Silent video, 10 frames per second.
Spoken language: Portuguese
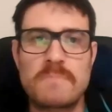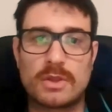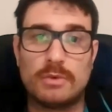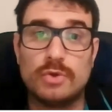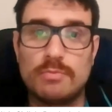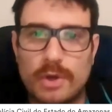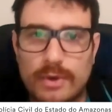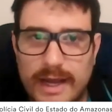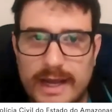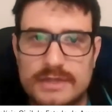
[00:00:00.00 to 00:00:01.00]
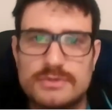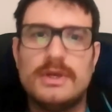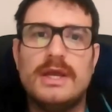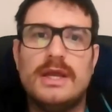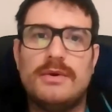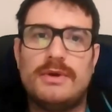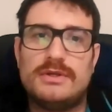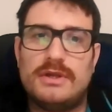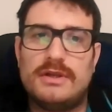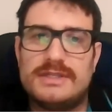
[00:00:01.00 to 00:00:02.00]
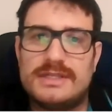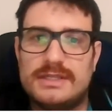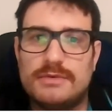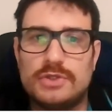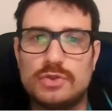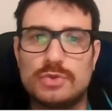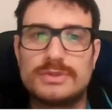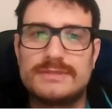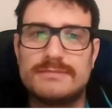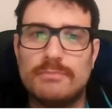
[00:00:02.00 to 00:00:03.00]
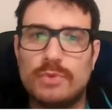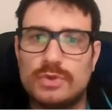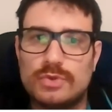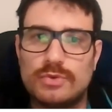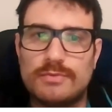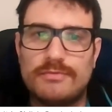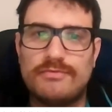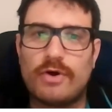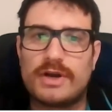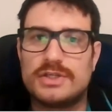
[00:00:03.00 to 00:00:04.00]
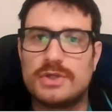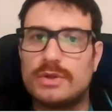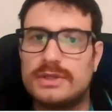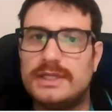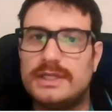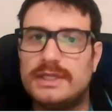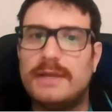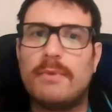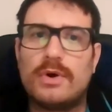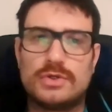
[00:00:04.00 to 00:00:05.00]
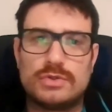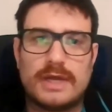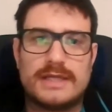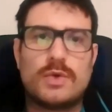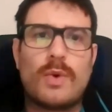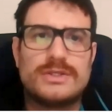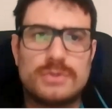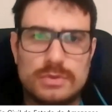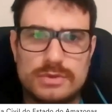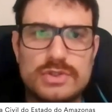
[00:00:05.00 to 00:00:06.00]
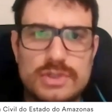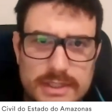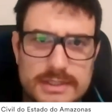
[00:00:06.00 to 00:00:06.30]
Então no meu caso, eu exerci um estudo muito fora de rotina, embora eu estudasse quase todos os dias,